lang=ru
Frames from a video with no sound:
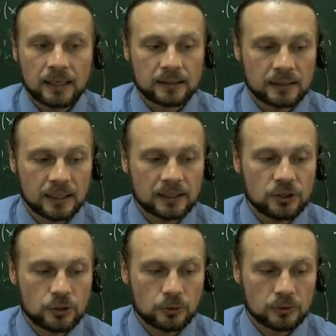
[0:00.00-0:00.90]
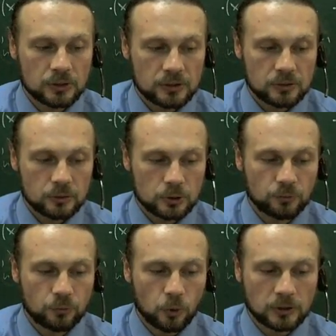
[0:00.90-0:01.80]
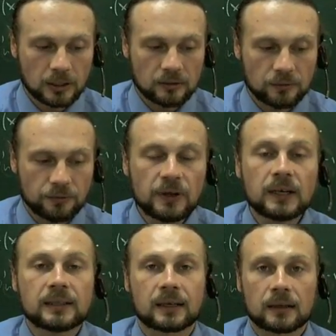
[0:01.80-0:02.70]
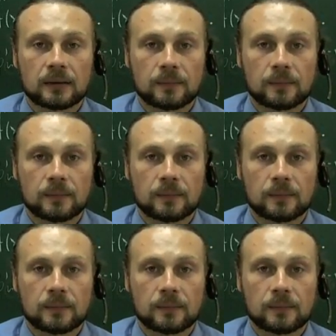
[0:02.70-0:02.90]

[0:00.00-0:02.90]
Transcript: на нечетность. То есть вот он фильтр.